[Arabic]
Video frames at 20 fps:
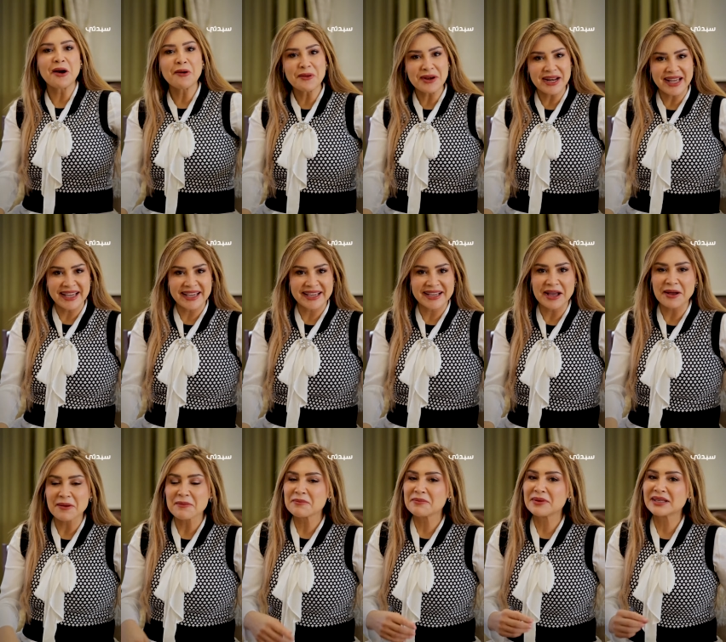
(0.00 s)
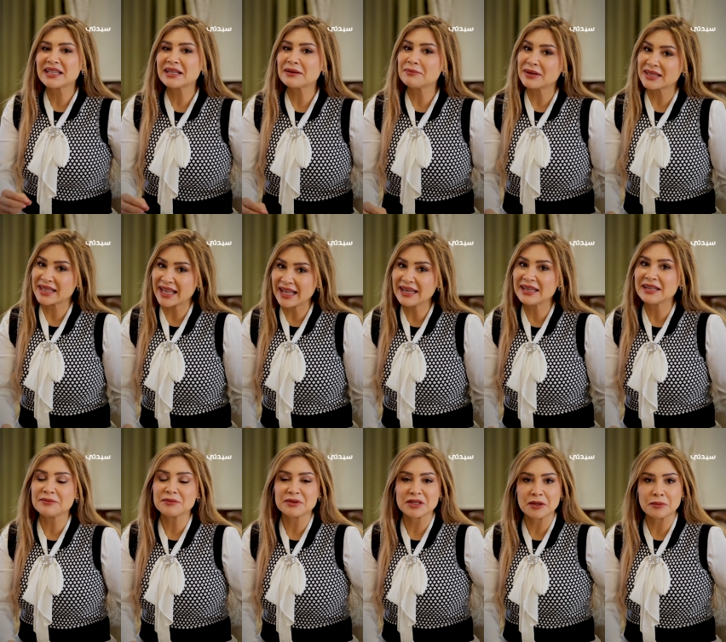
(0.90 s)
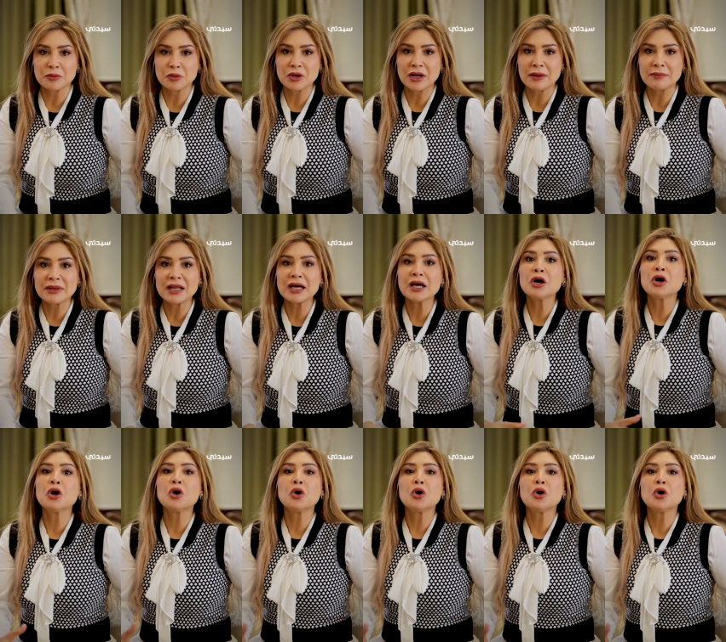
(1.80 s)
أول حاجة بدل ما تقلل من المجاملة